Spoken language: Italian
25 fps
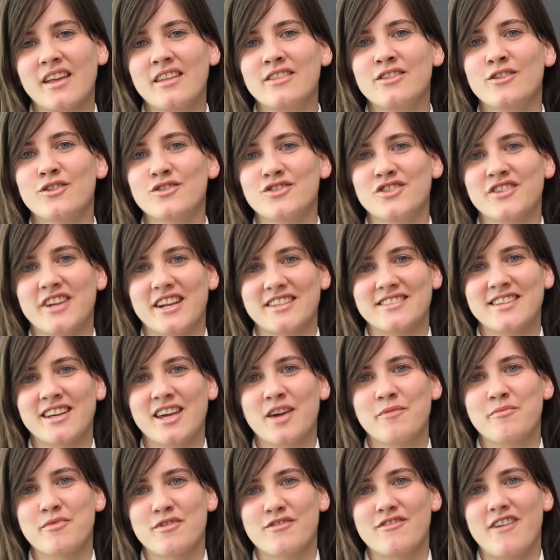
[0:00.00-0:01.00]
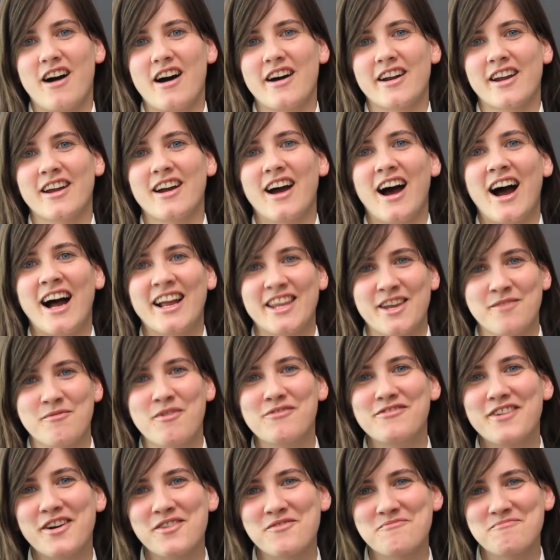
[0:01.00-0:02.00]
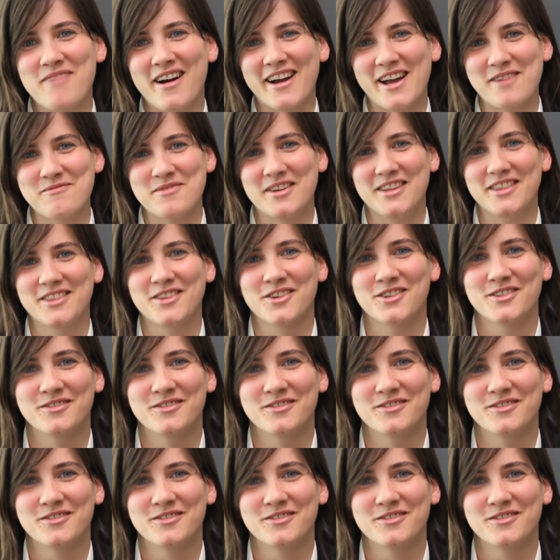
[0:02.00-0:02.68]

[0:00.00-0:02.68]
Non ci resta che provare, andiamo a fare un pagamento.